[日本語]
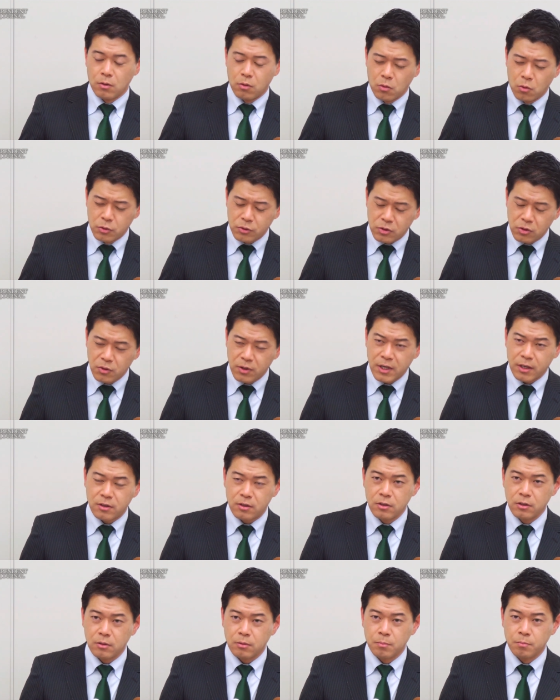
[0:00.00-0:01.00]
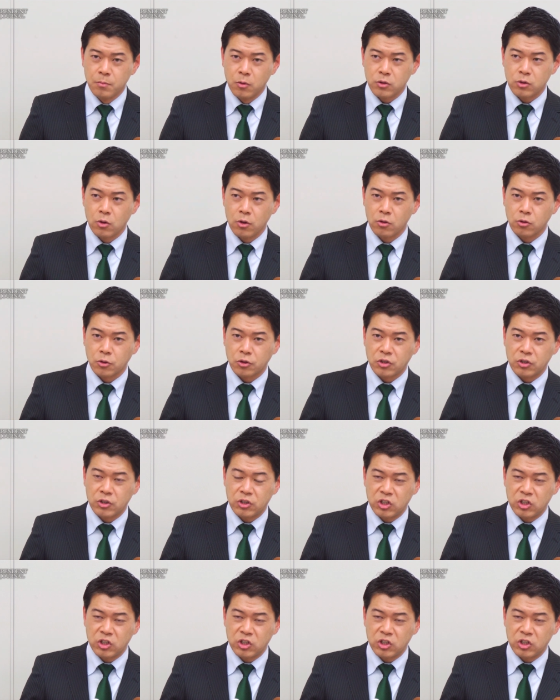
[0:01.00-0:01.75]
おそらくもうそれこそ